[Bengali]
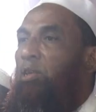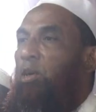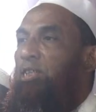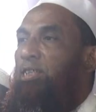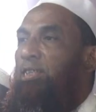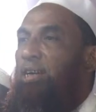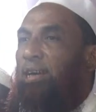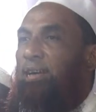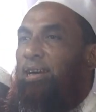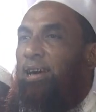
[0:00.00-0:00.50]

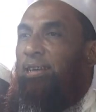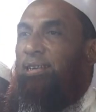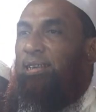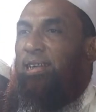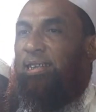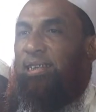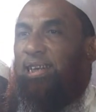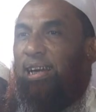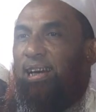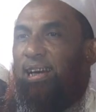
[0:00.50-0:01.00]
দশটার খান
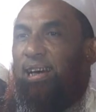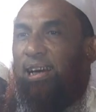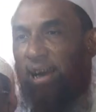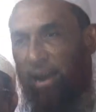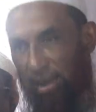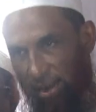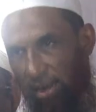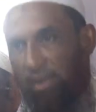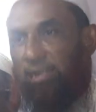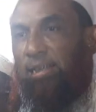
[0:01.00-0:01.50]
দেশে
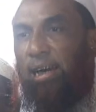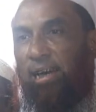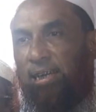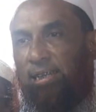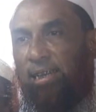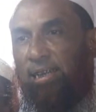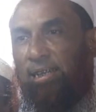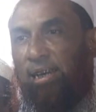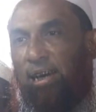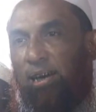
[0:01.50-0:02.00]
এই
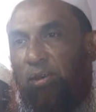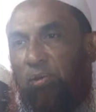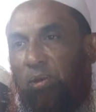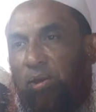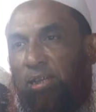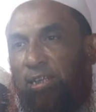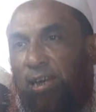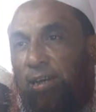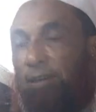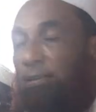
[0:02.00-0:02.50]
জায়গাটা জায়গায়
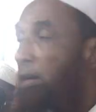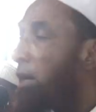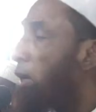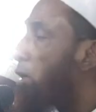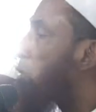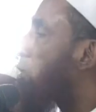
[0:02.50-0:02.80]
পেয়ে যাই